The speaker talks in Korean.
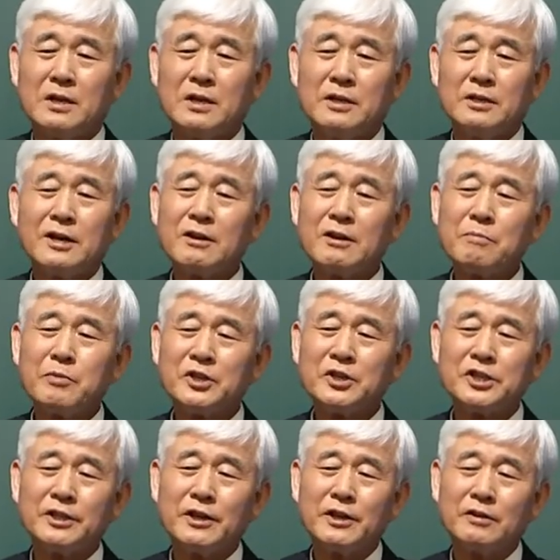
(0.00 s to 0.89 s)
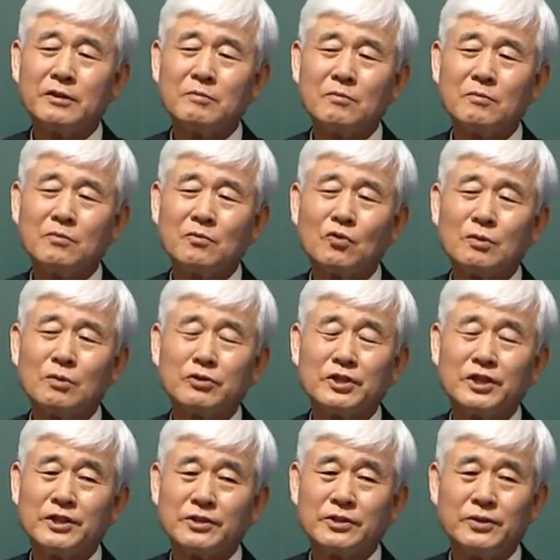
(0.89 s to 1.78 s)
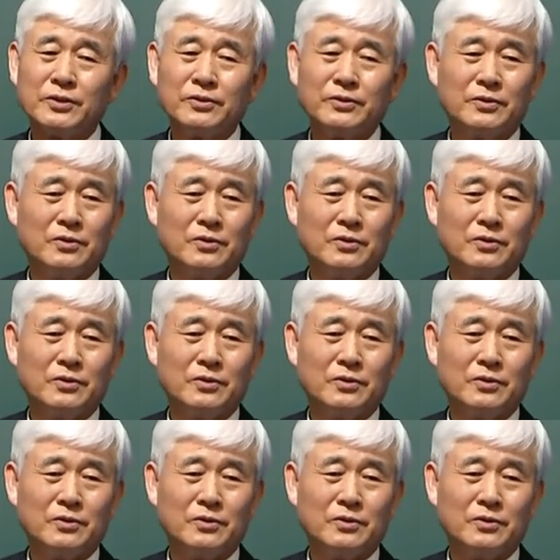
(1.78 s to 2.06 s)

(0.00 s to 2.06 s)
산업화 시대에는 누가 부자였어요?